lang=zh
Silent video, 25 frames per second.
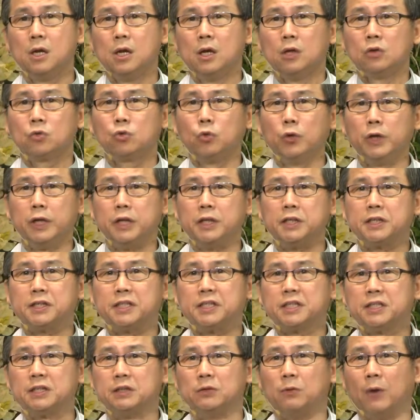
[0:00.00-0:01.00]
对于
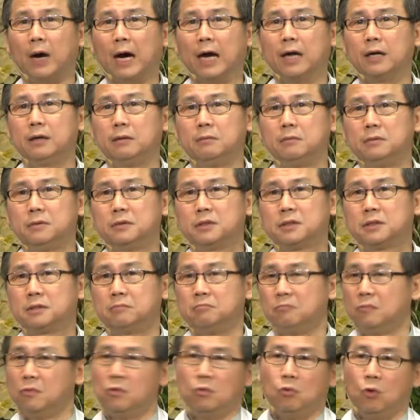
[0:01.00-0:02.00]
死亡，
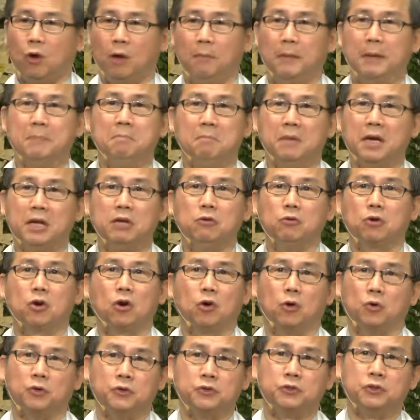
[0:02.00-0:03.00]
我们没有
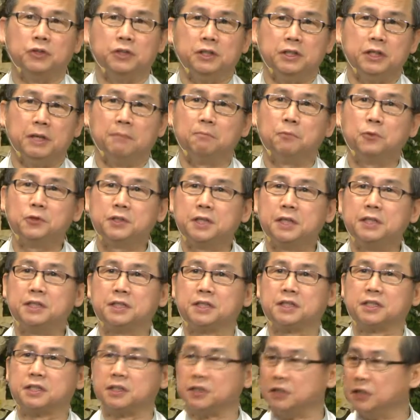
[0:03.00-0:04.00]
恐惧，也不信
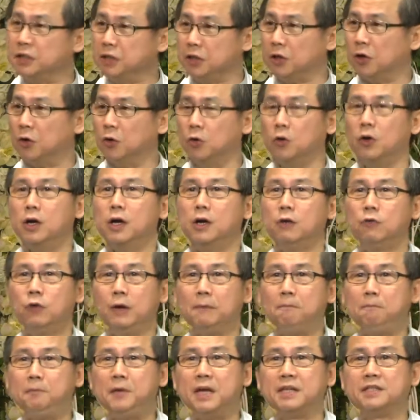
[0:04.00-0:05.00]
死以后会
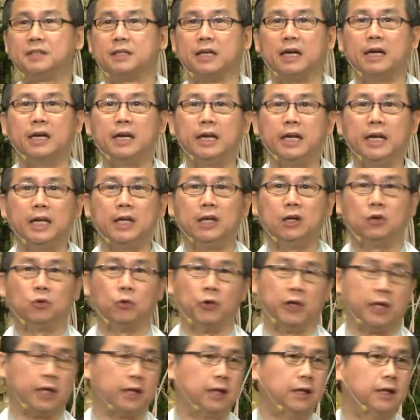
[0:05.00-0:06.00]
变成厉
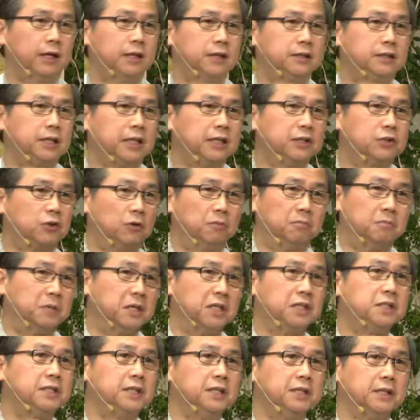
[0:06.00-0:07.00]
鬼这一种迷
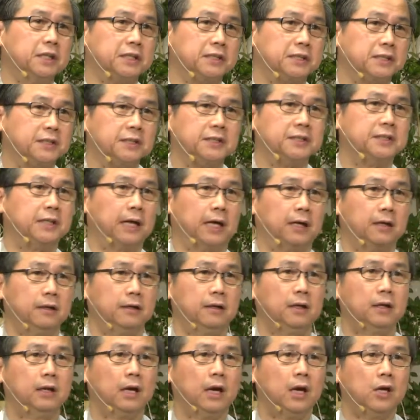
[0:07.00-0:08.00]
信的思想。
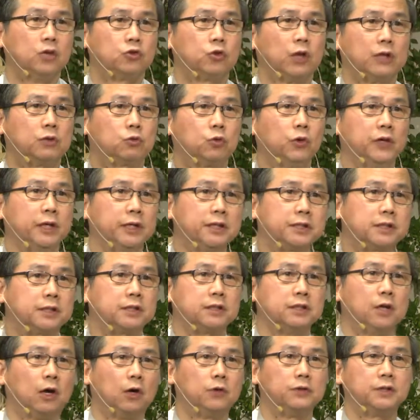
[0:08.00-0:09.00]
所以对于死
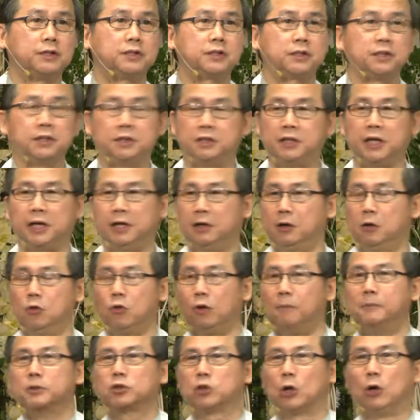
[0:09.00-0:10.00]
后的世界，我
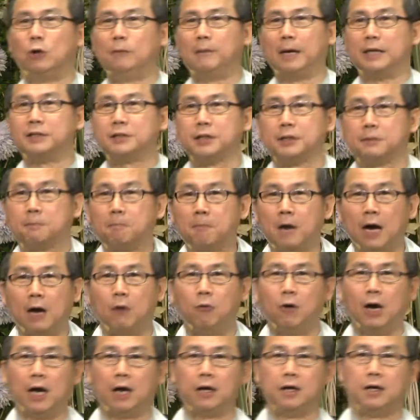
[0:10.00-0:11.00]
们充满着盼
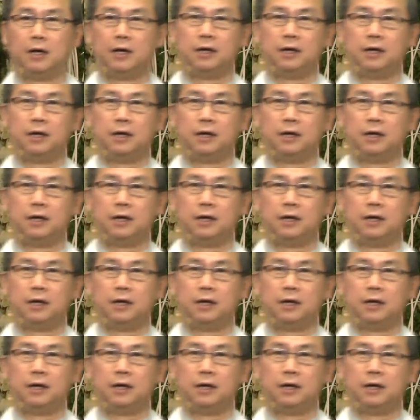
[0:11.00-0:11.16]
望，